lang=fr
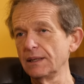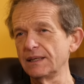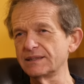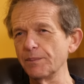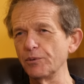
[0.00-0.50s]

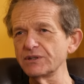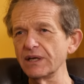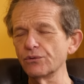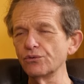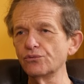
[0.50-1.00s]
Et c'est pour
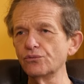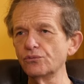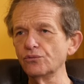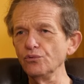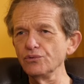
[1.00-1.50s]
ça que
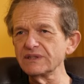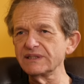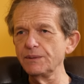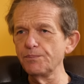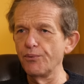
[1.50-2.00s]
tout ce
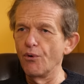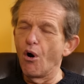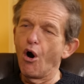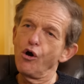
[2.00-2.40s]
qui peut